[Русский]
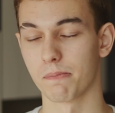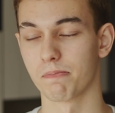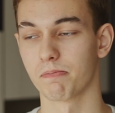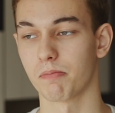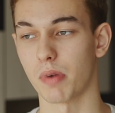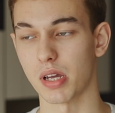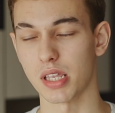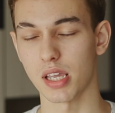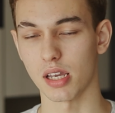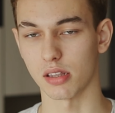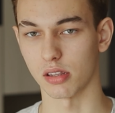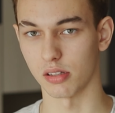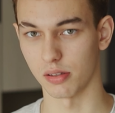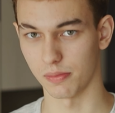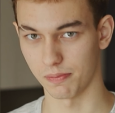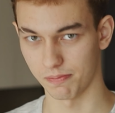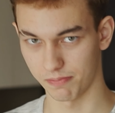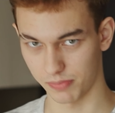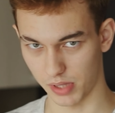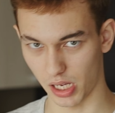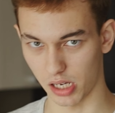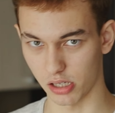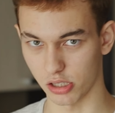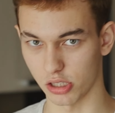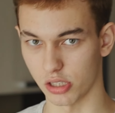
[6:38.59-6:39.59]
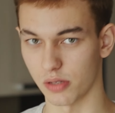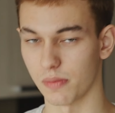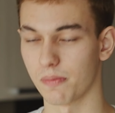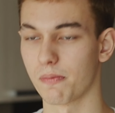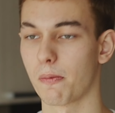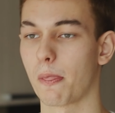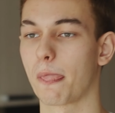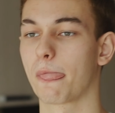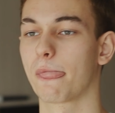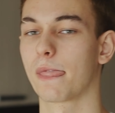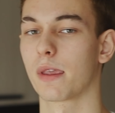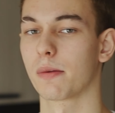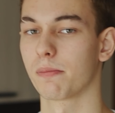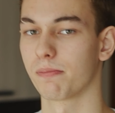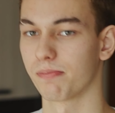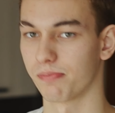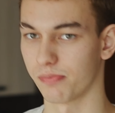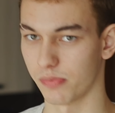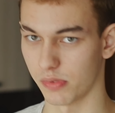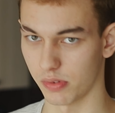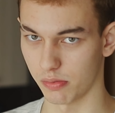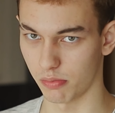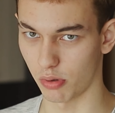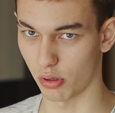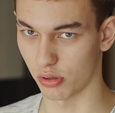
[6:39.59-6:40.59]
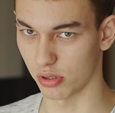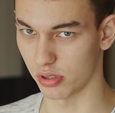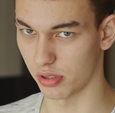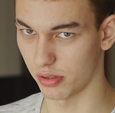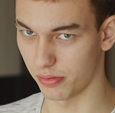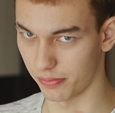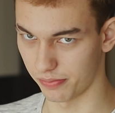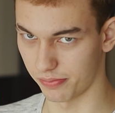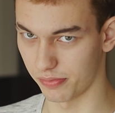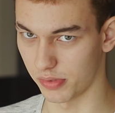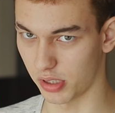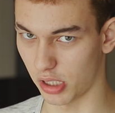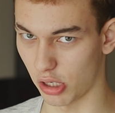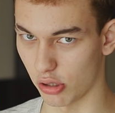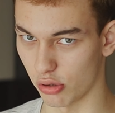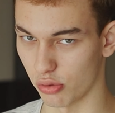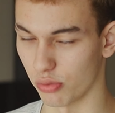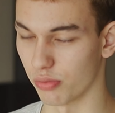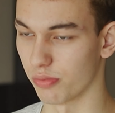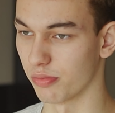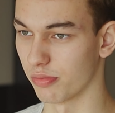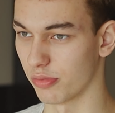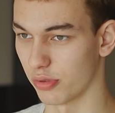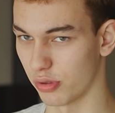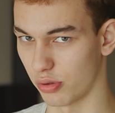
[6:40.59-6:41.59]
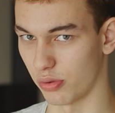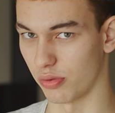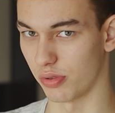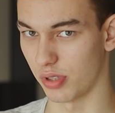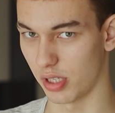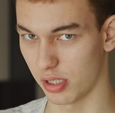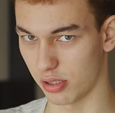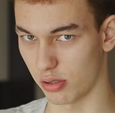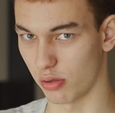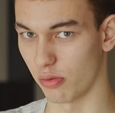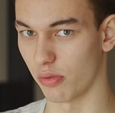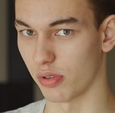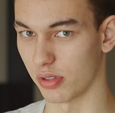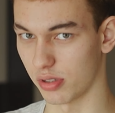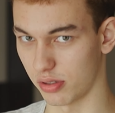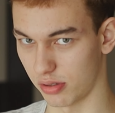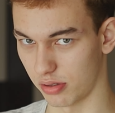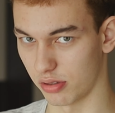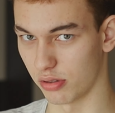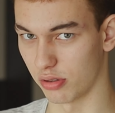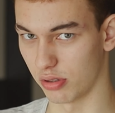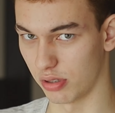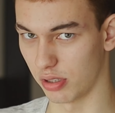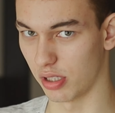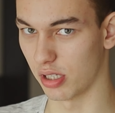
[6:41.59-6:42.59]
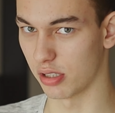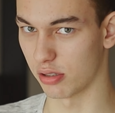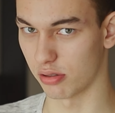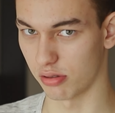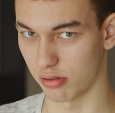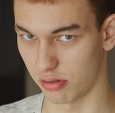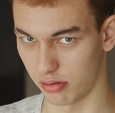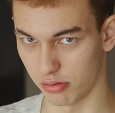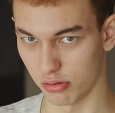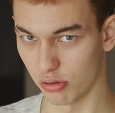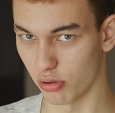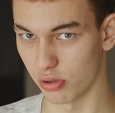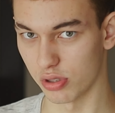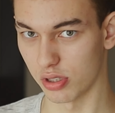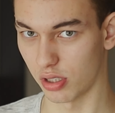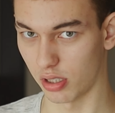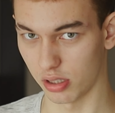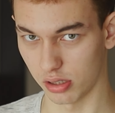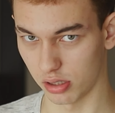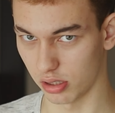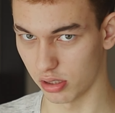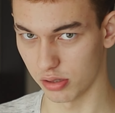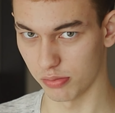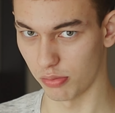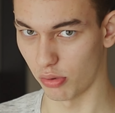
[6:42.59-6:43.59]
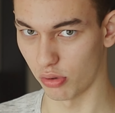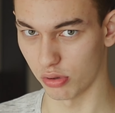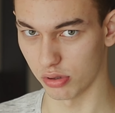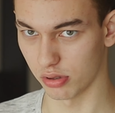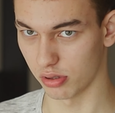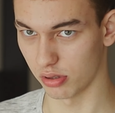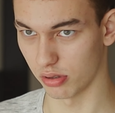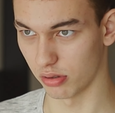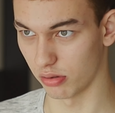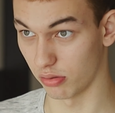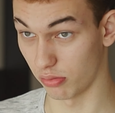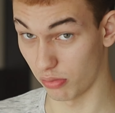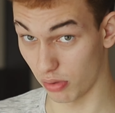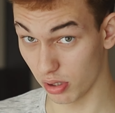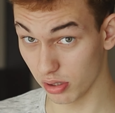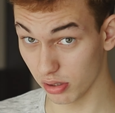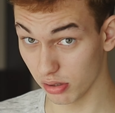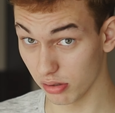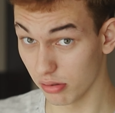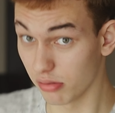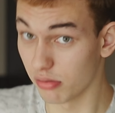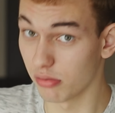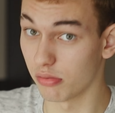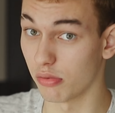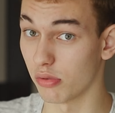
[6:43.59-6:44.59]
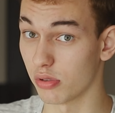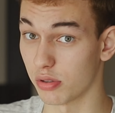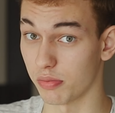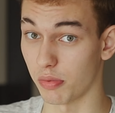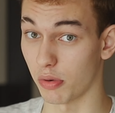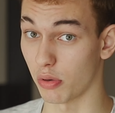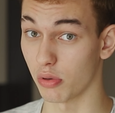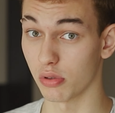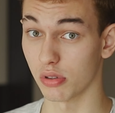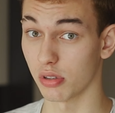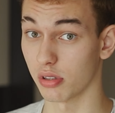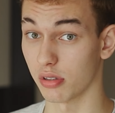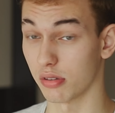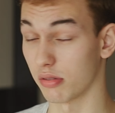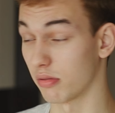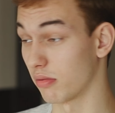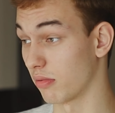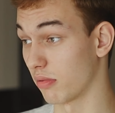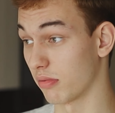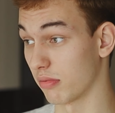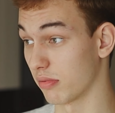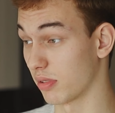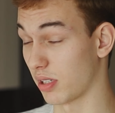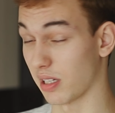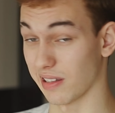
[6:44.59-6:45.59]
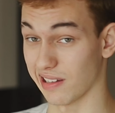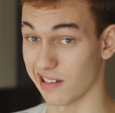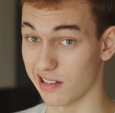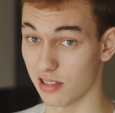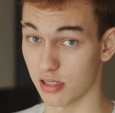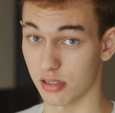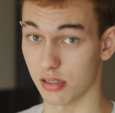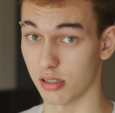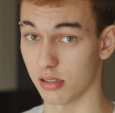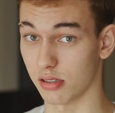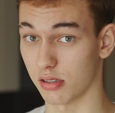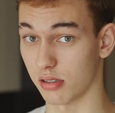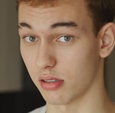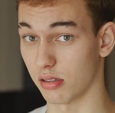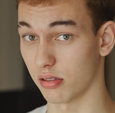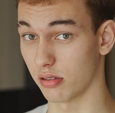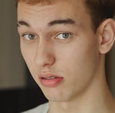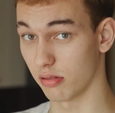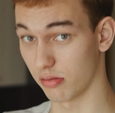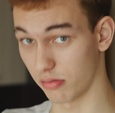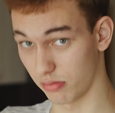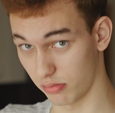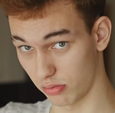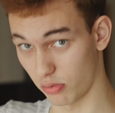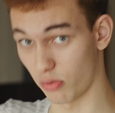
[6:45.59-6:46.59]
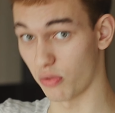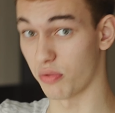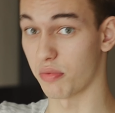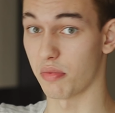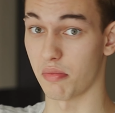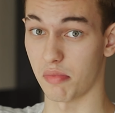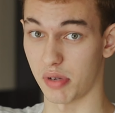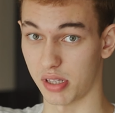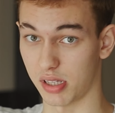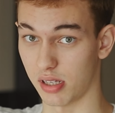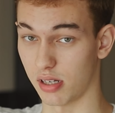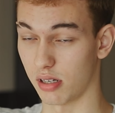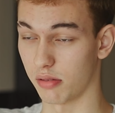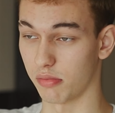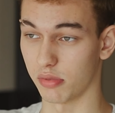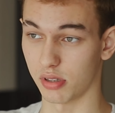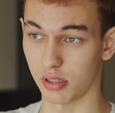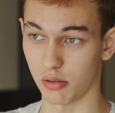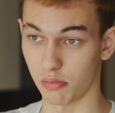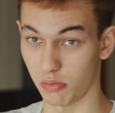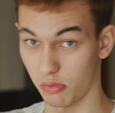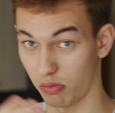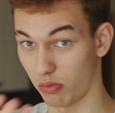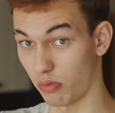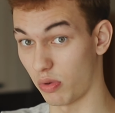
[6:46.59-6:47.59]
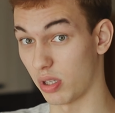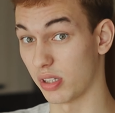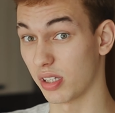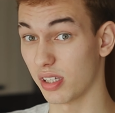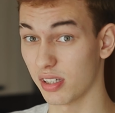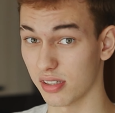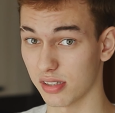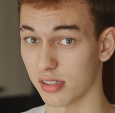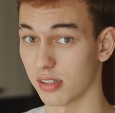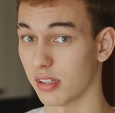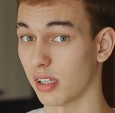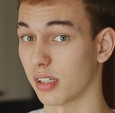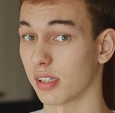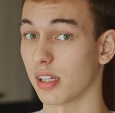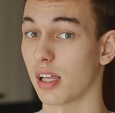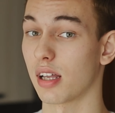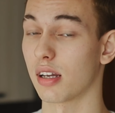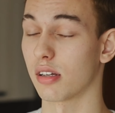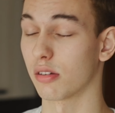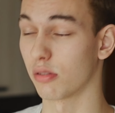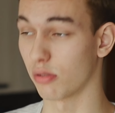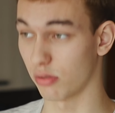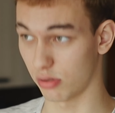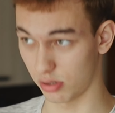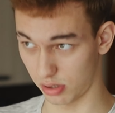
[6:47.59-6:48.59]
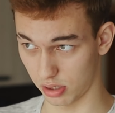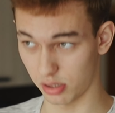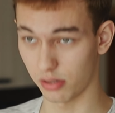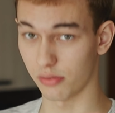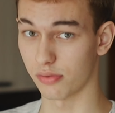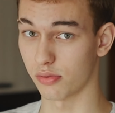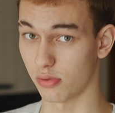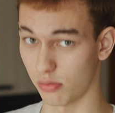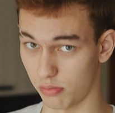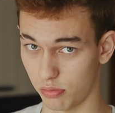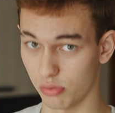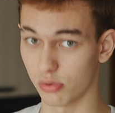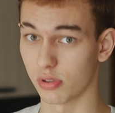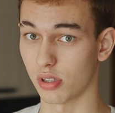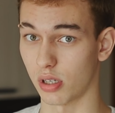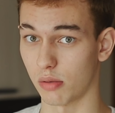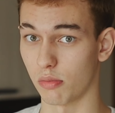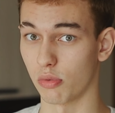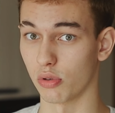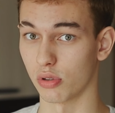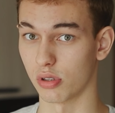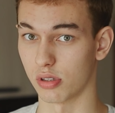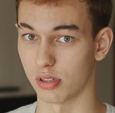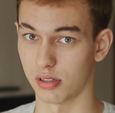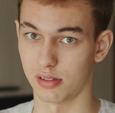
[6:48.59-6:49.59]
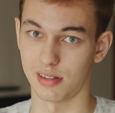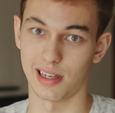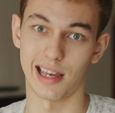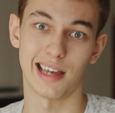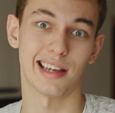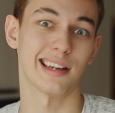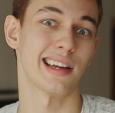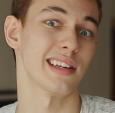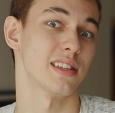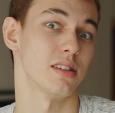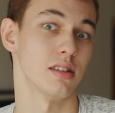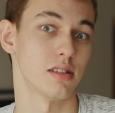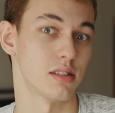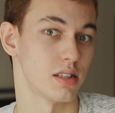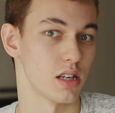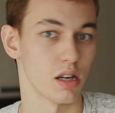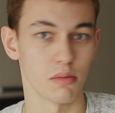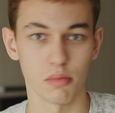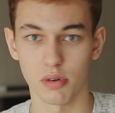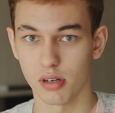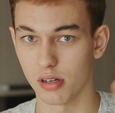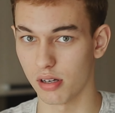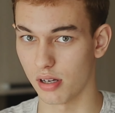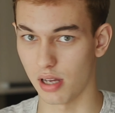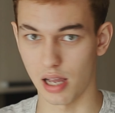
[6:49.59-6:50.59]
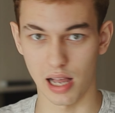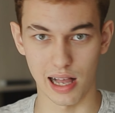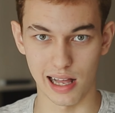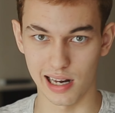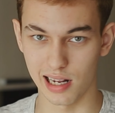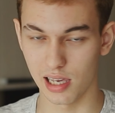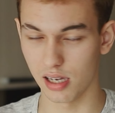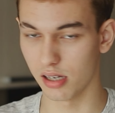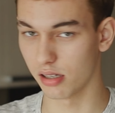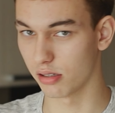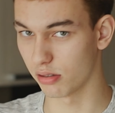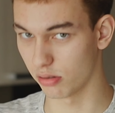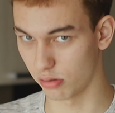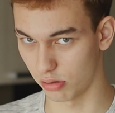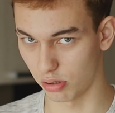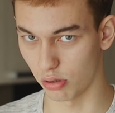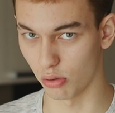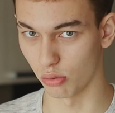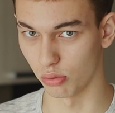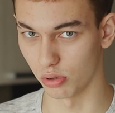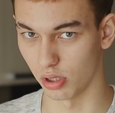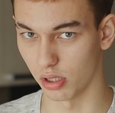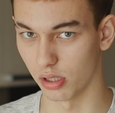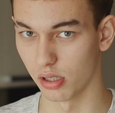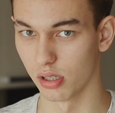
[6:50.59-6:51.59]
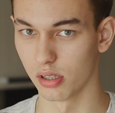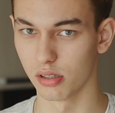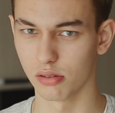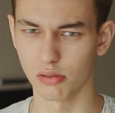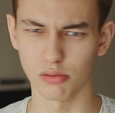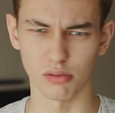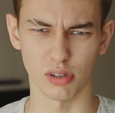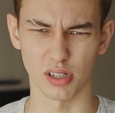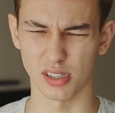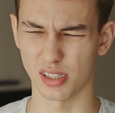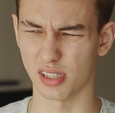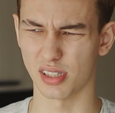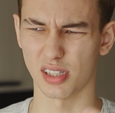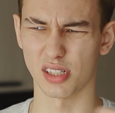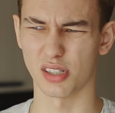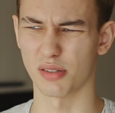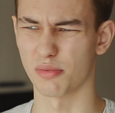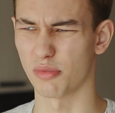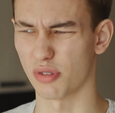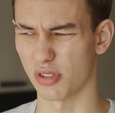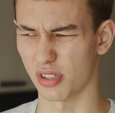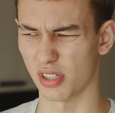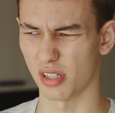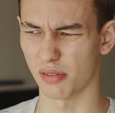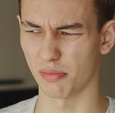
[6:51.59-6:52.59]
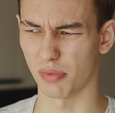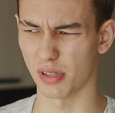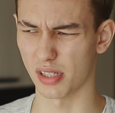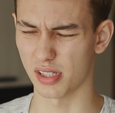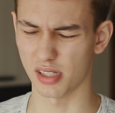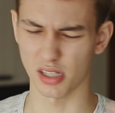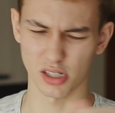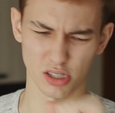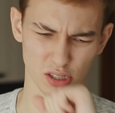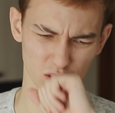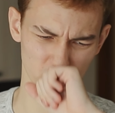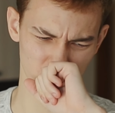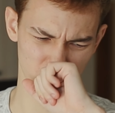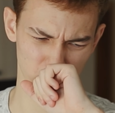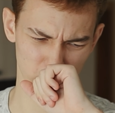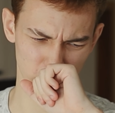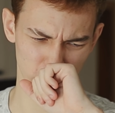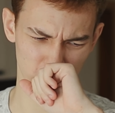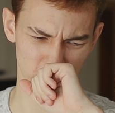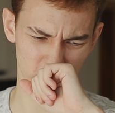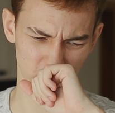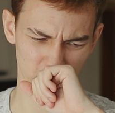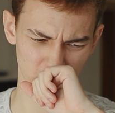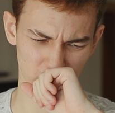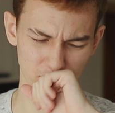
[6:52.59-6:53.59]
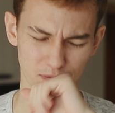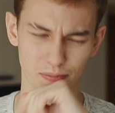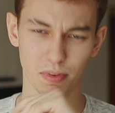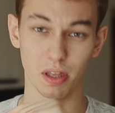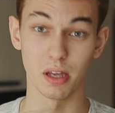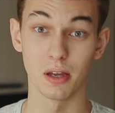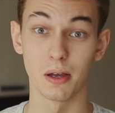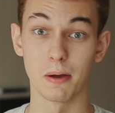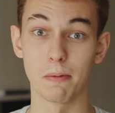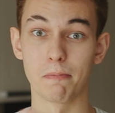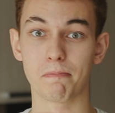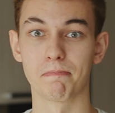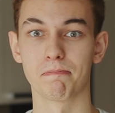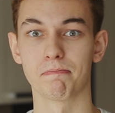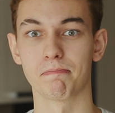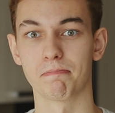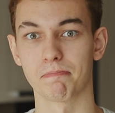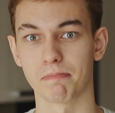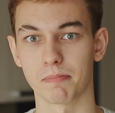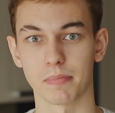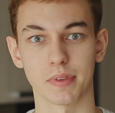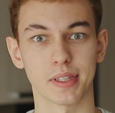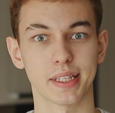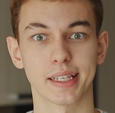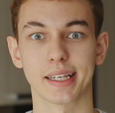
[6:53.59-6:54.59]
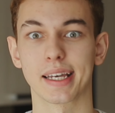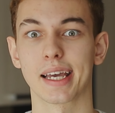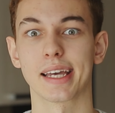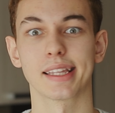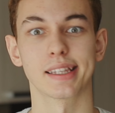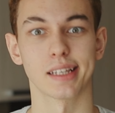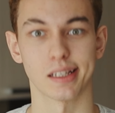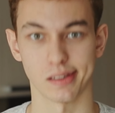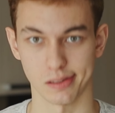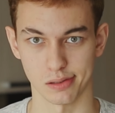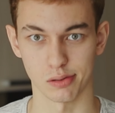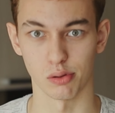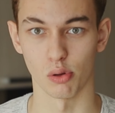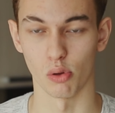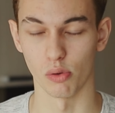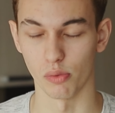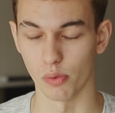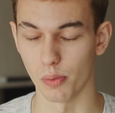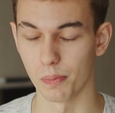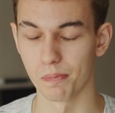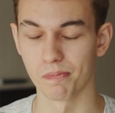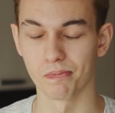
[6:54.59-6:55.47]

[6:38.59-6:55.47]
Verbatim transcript: Понятно, также. Просто скажу, что если у вас есть джойстик от Xbox One, он спокойно сконнектится с новыми моделями, там One X и так далее. То есть это все будет работать. Экосистема а круто. Ну, хотя даже можно PlayStation 4. Это к слову.